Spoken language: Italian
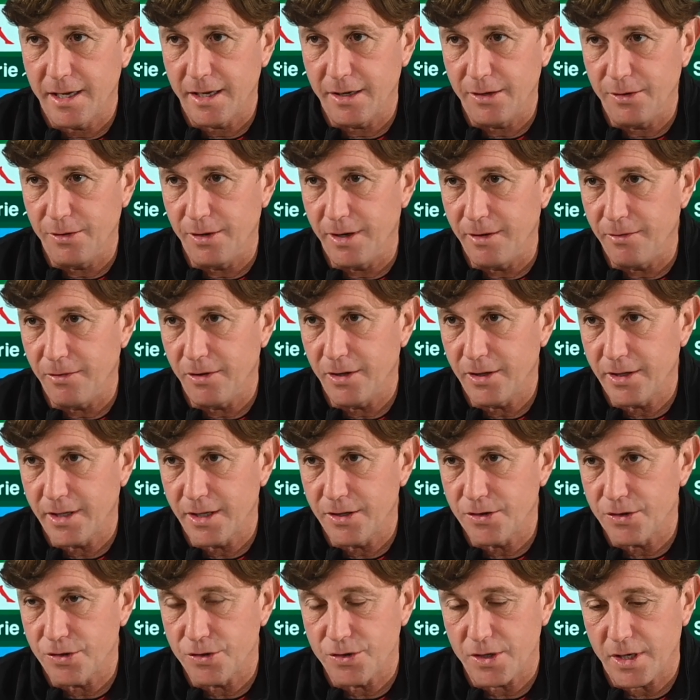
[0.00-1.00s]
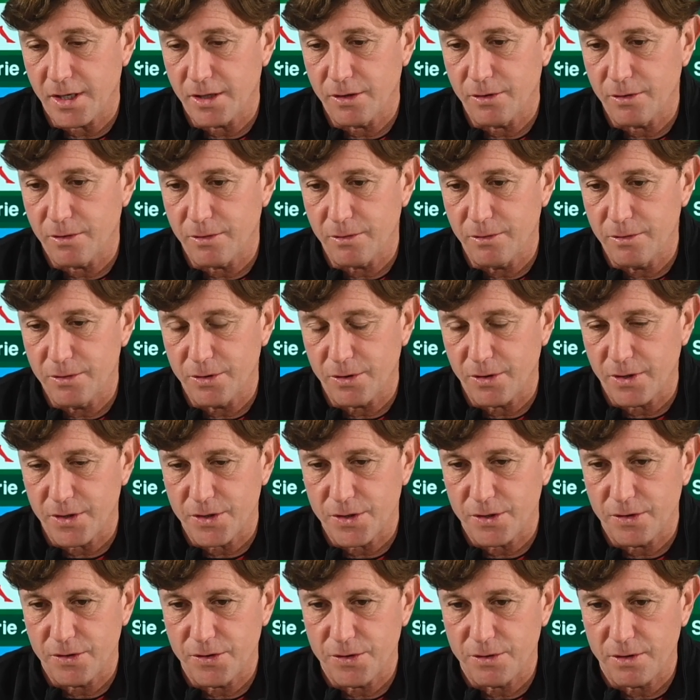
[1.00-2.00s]
che non le volte ci ho giocato contro, che
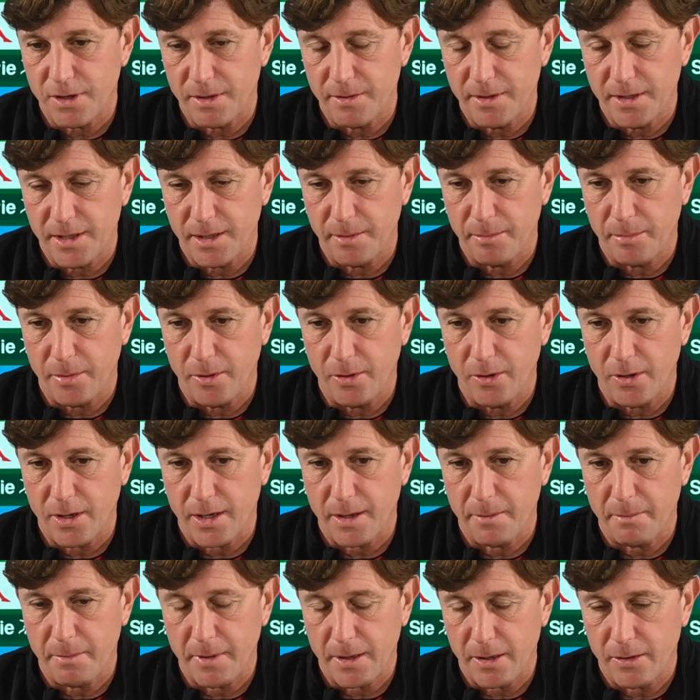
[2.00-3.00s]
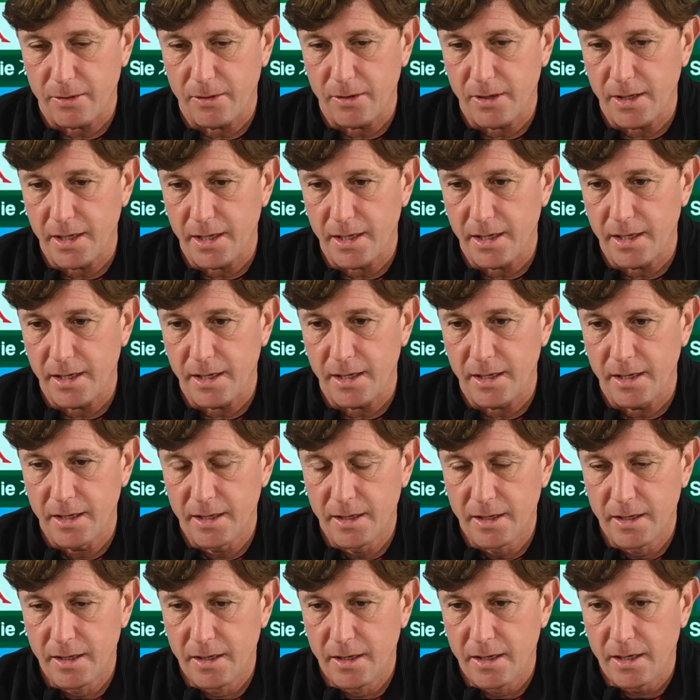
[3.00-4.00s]
sono sicuramente poche, però è,
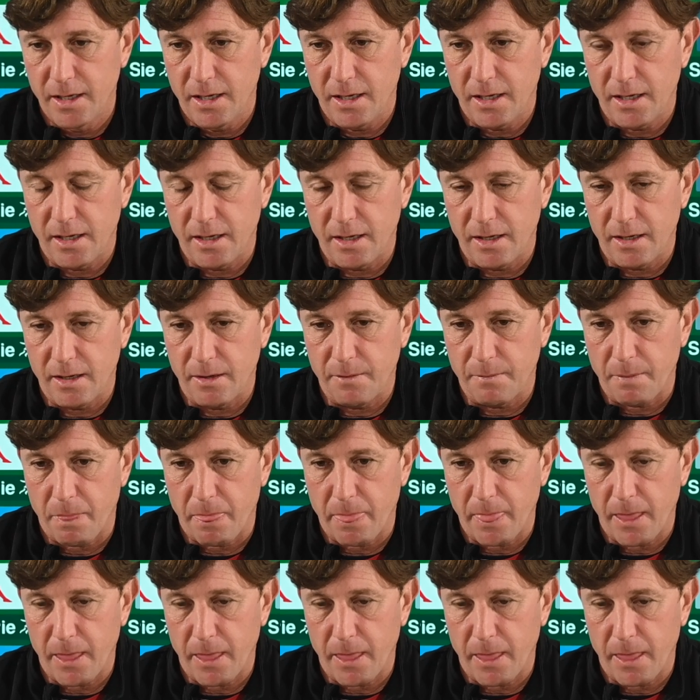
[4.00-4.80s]
eh,